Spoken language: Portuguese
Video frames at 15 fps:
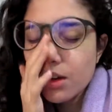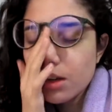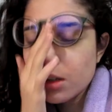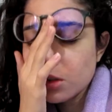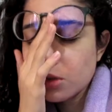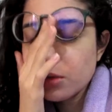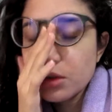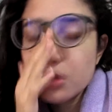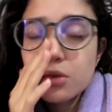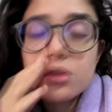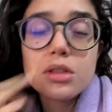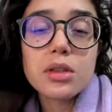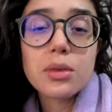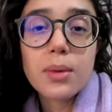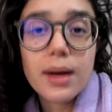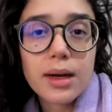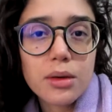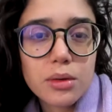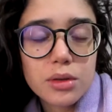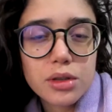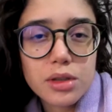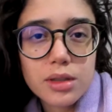eu resolvi continuar
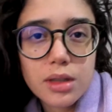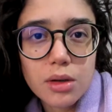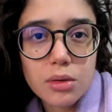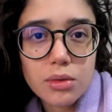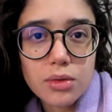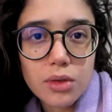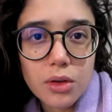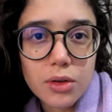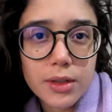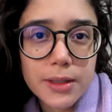hoje, então, o vlog,